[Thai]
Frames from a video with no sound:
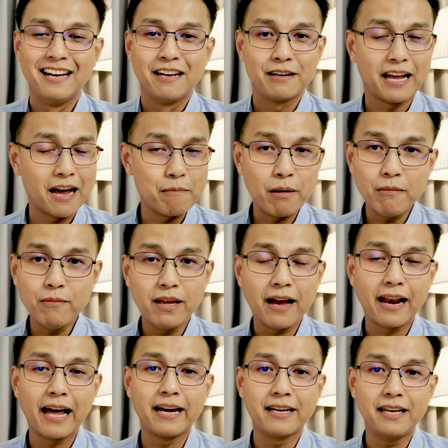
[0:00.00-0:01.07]
นะฮะไม่มีอะ
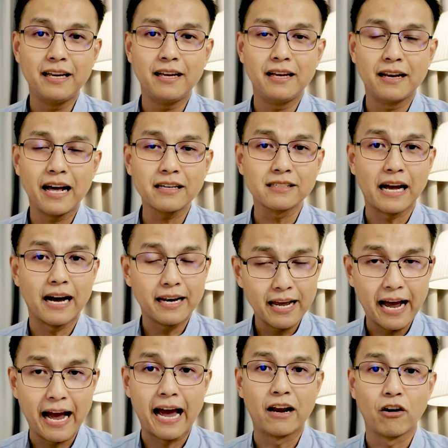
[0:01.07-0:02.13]
ไรที่รักษาได้
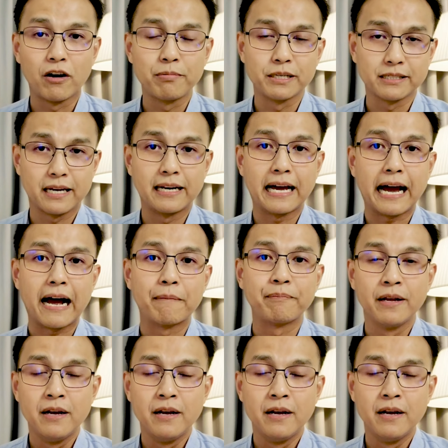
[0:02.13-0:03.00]
หายร้อยเปอร์เซ็นต์นะครับ